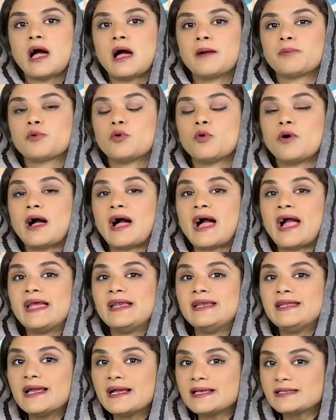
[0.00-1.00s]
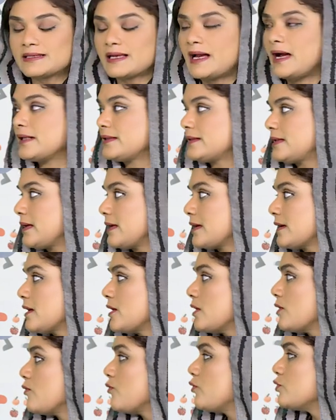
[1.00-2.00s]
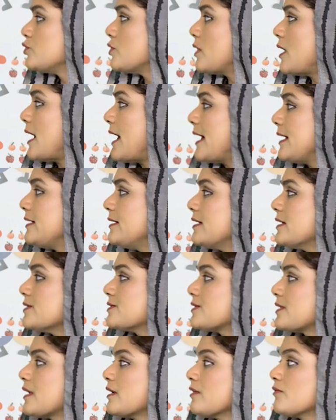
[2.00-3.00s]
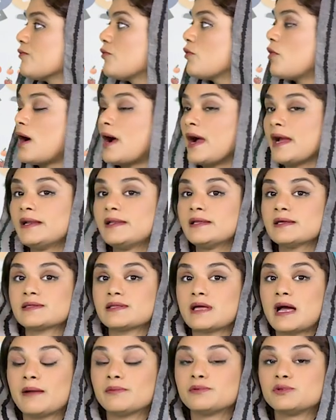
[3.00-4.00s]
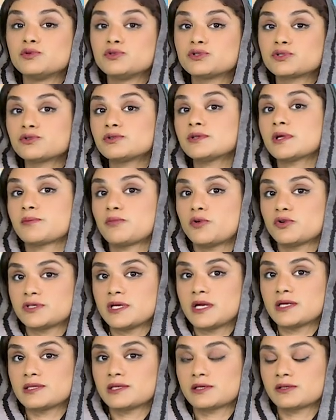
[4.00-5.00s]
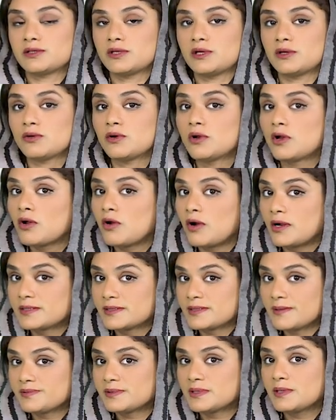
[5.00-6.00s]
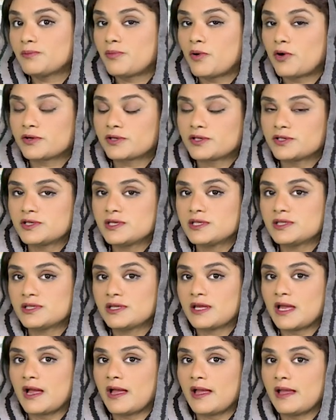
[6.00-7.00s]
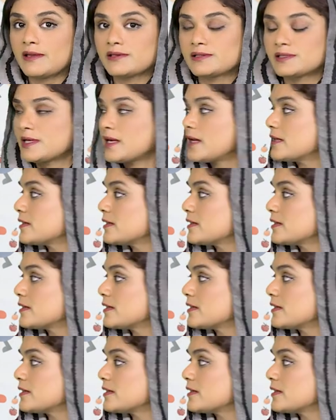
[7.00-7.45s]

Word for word: आपको आइडियाज़ आते हैं वो जो आइडियाज़ हैं वो आइडियाज़ आप दूसरों तक पहुंचा सकते हो और सबसे इम्पॉर्टेंट चीज़ क्या है इसके